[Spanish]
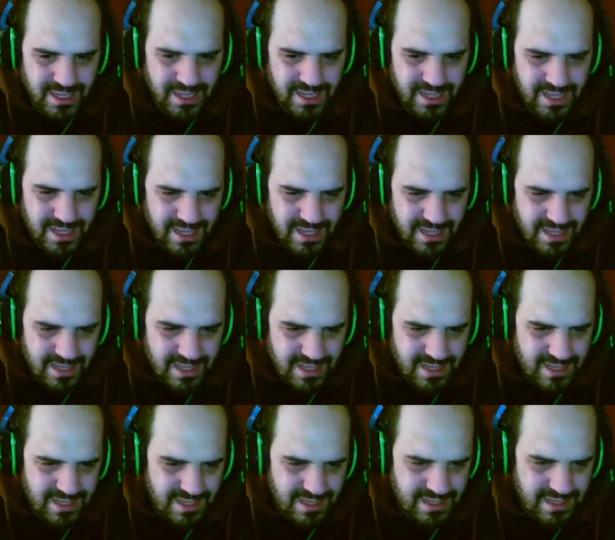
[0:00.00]

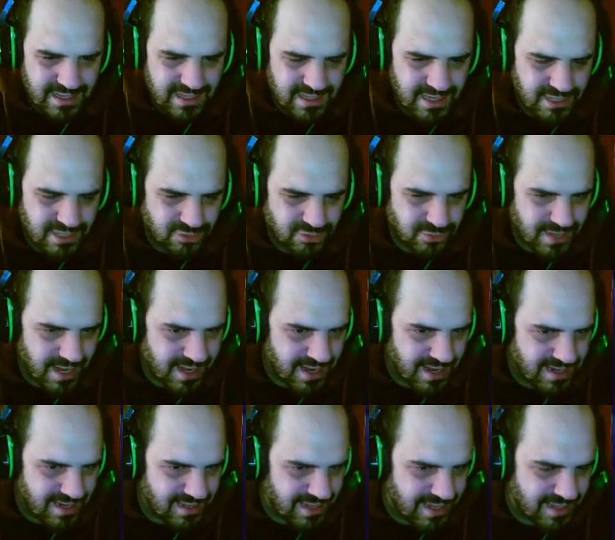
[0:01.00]
Y, es una
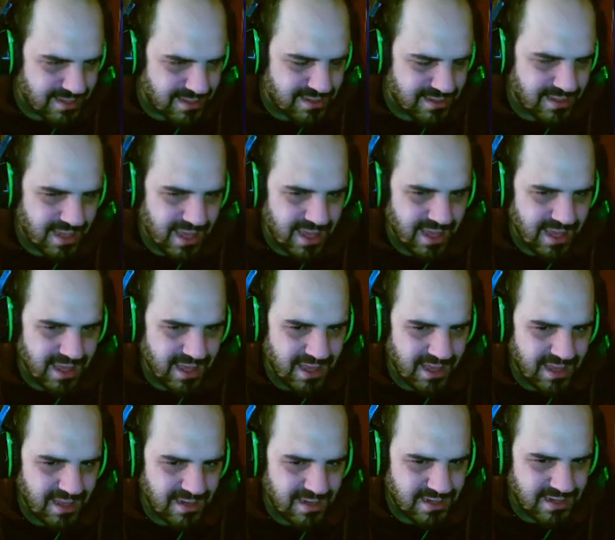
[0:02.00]
realidad.
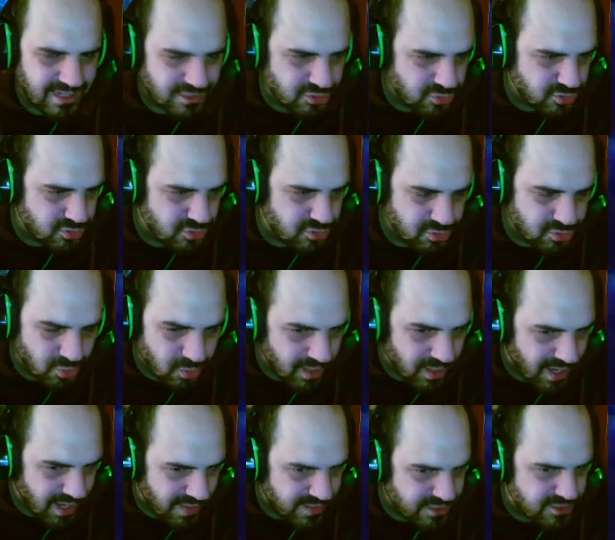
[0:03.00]
Eh, Nexus
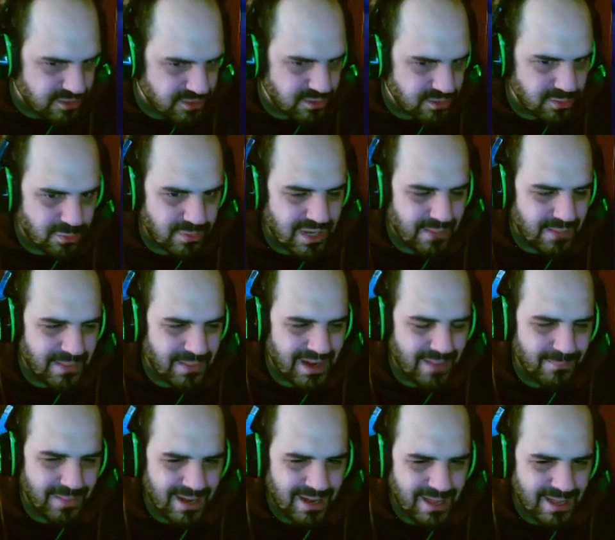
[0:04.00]
nunca ha dicho una mala
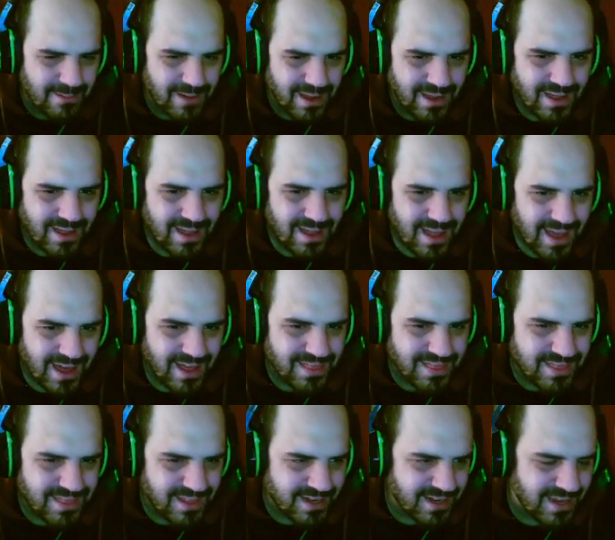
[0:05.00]
palabra
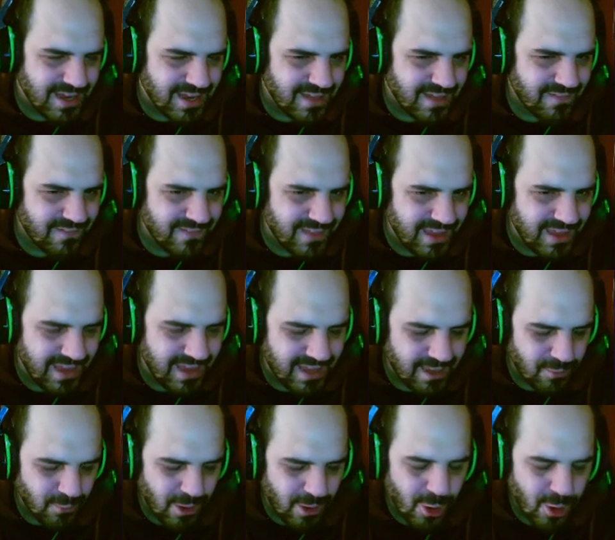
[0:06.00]
acerca de
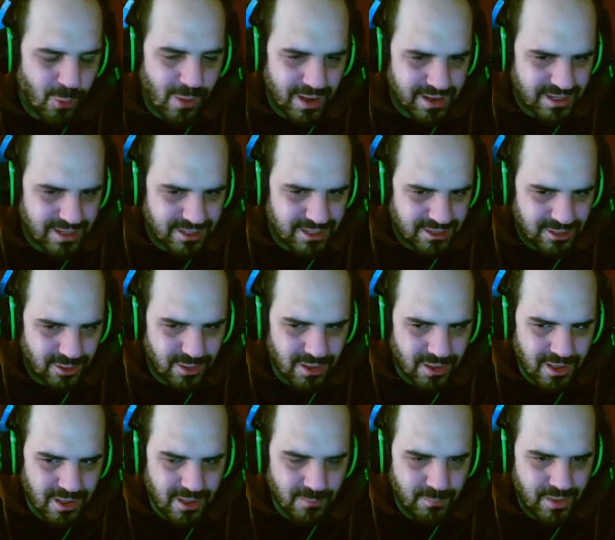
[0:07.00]
Juan Guarnizo,
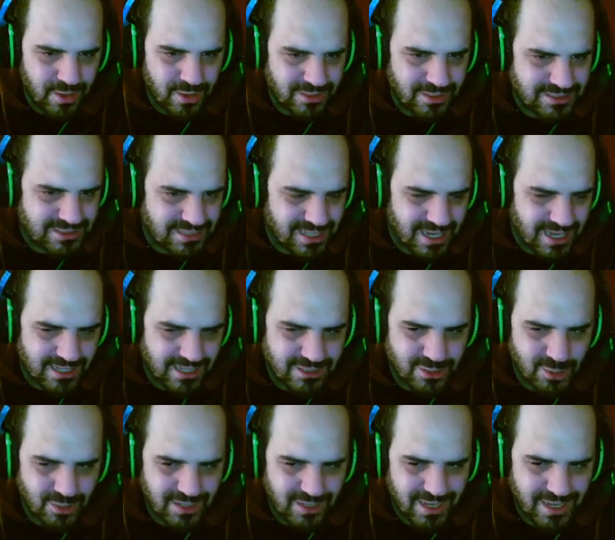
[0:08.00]
pero es
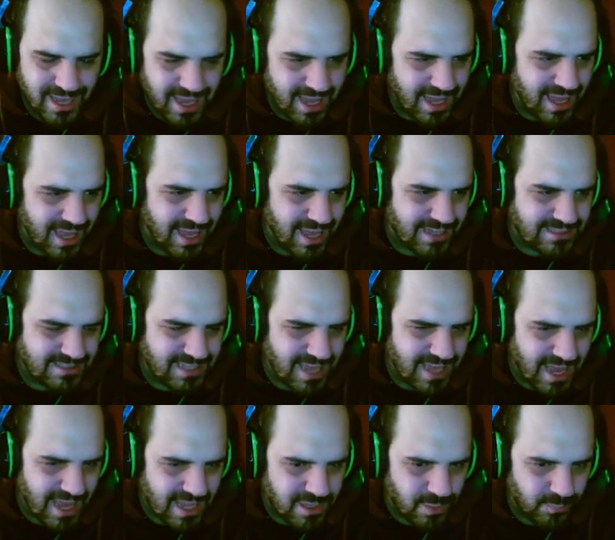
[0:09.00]
cierto que este
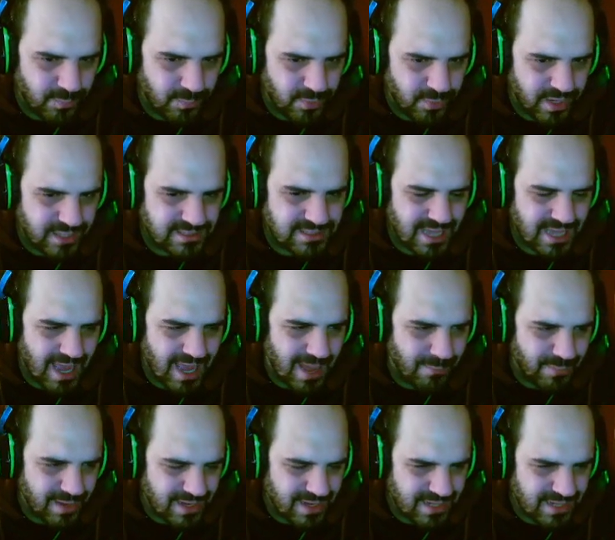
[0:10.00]
año pues
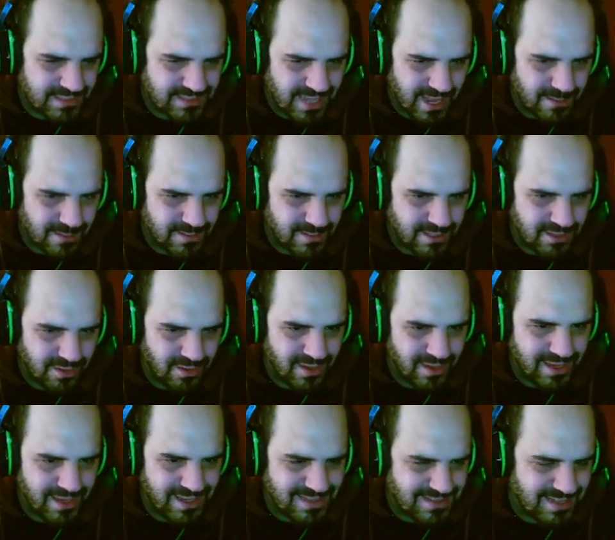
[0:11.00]
apenas ha habido
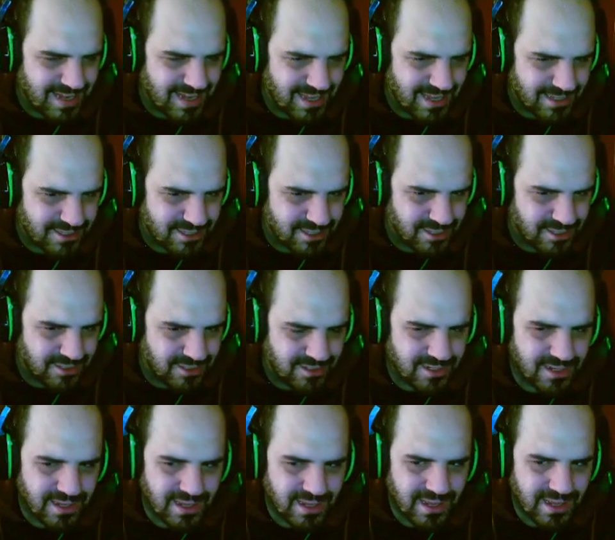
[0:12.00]
interacción.
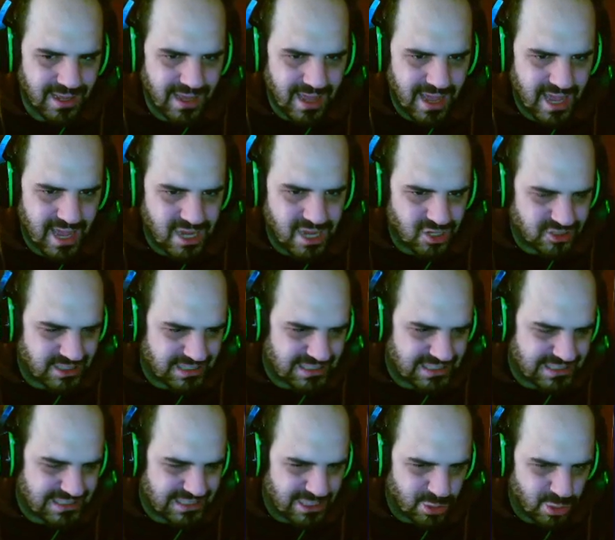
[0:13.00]
Eh, no sé
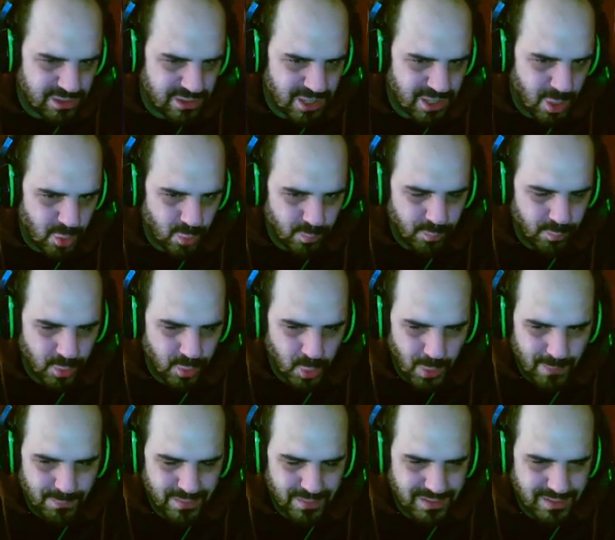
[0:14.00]
si se cruzaron un poco
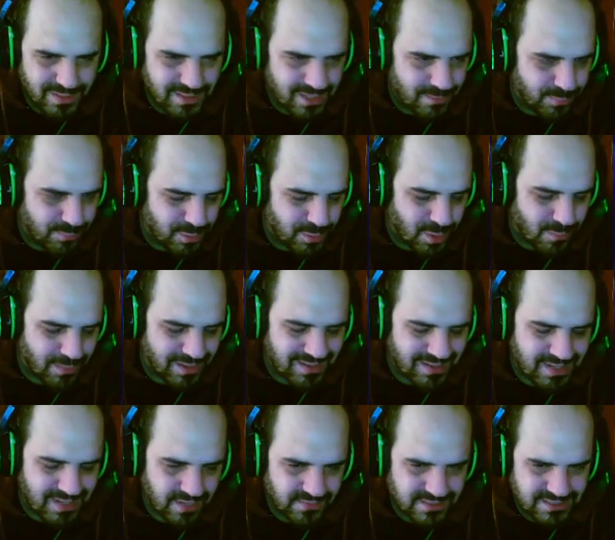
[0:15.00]
al principio en
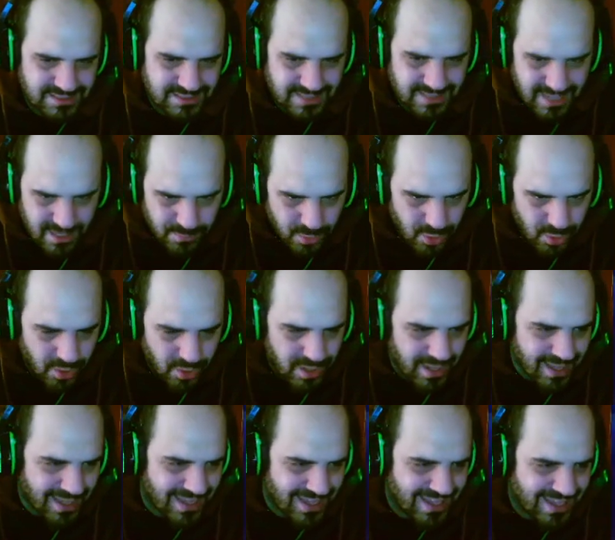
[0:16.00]
Minecraft Extremo
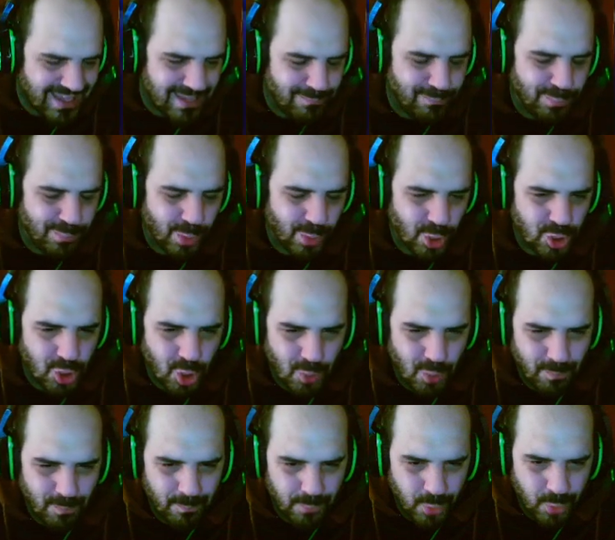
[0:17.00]
y
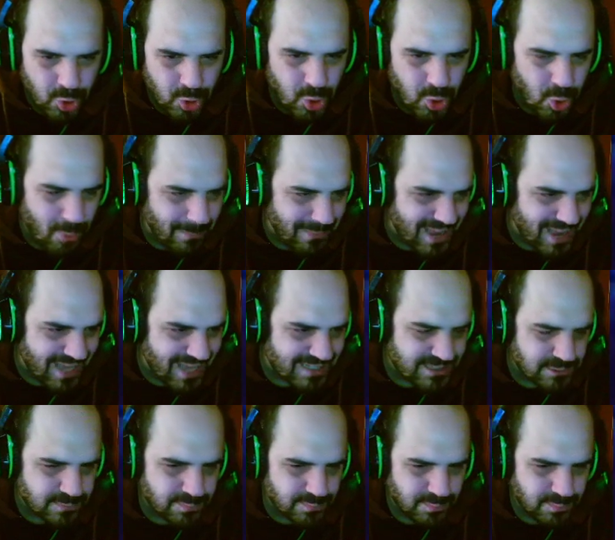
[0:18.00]
poco, poco
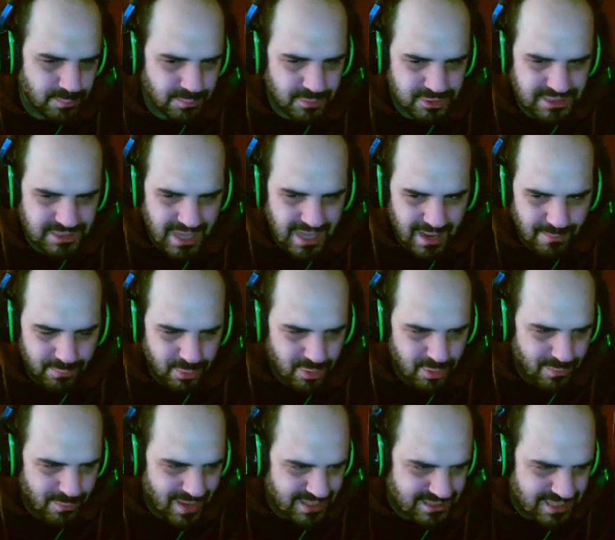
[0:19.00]
más. Mm, o sea,
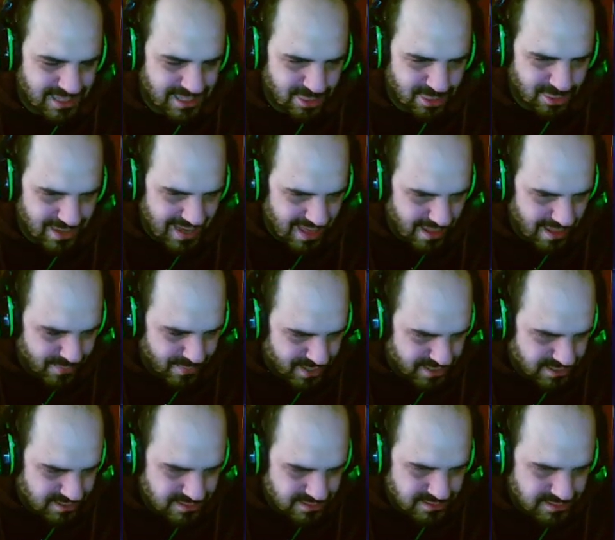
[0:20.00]
poco más que creo que nada
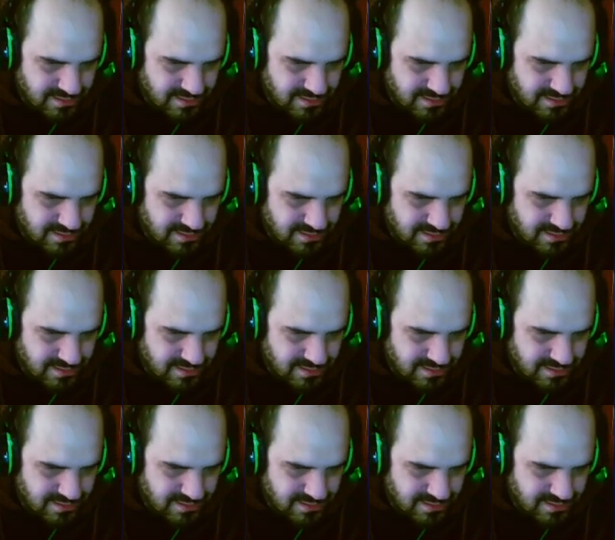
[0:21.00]
más.